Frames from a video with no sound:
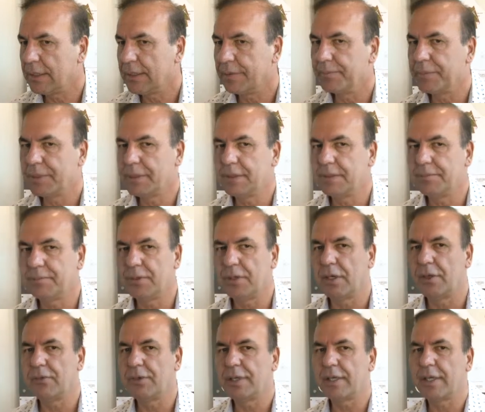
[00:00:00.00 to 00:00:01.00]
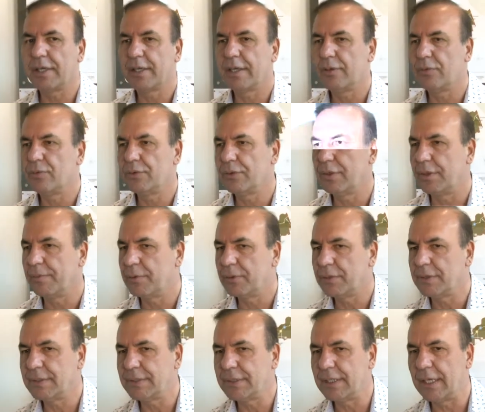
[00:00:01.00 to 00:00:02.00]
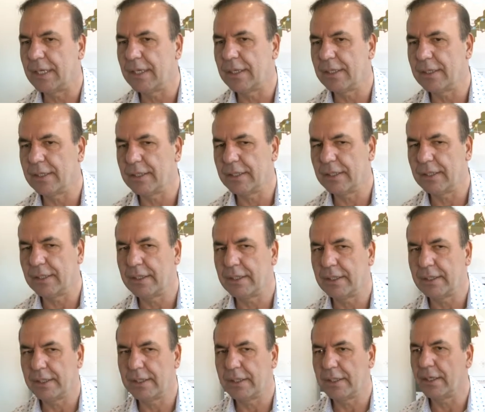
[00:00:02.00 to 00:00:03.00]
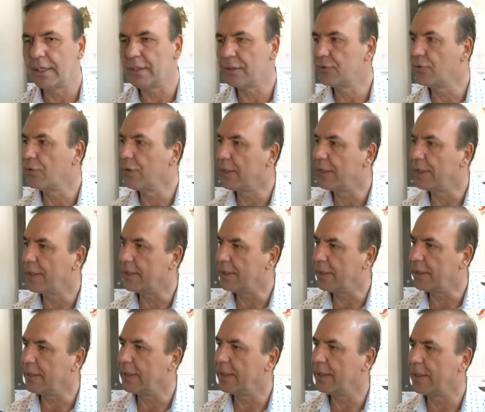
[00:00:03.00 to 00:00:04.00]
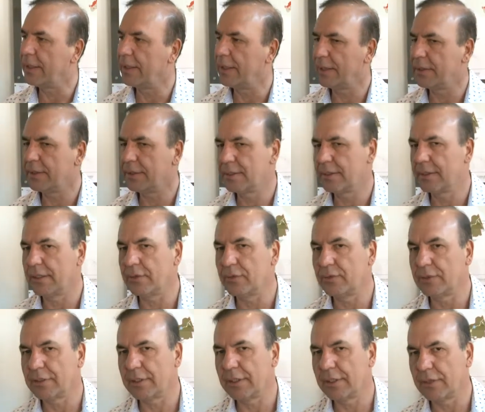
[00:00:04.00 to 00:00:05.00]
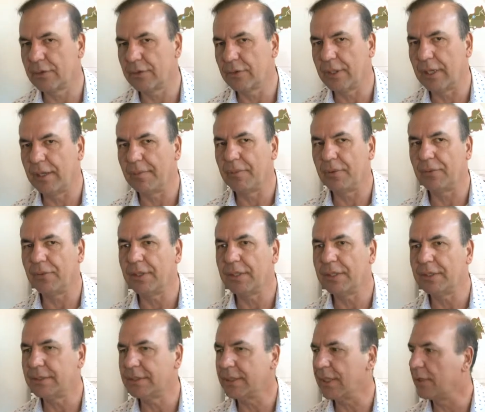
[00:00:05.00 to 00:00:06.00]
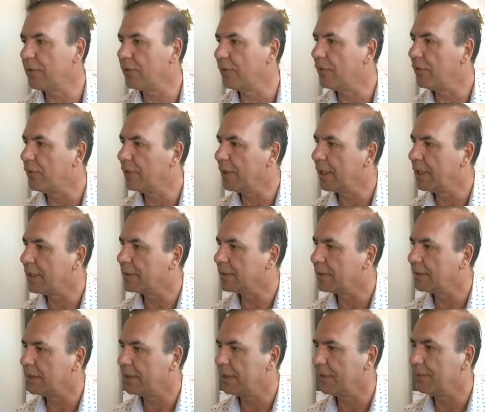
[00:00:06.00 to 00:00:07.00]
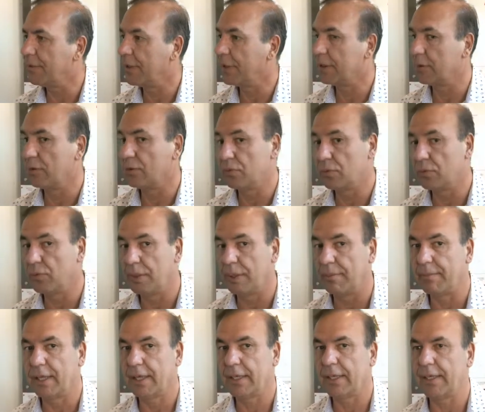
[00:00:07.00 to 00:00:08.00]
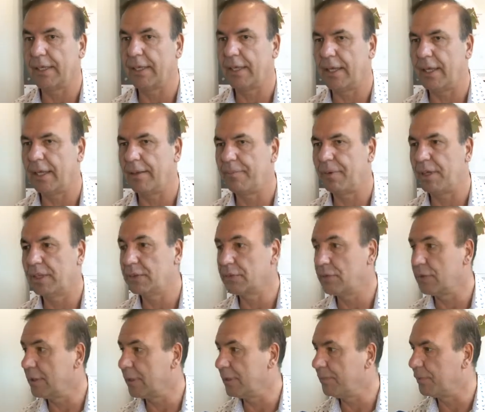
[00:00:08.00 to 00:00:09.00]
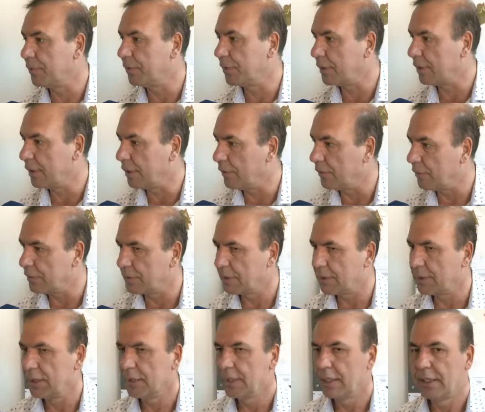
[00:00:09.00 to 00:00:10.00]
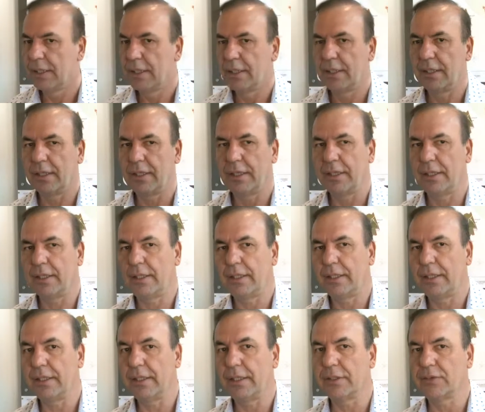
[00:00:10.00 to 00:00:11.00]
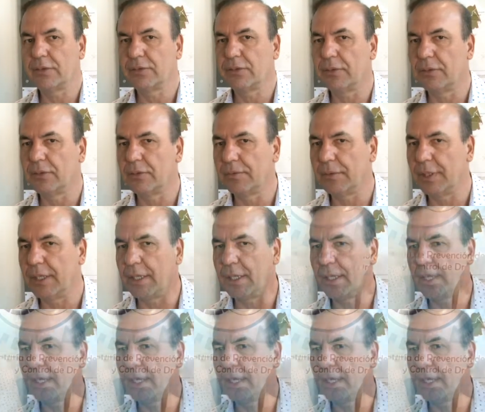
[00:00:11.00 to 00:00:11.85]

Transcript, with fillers: en principio la unidad ejecutora provincial eh, en el rol que tiene de recorrer toda la provincia con obras de infraestructura, más que nada playones deportivos, eh, y eso viene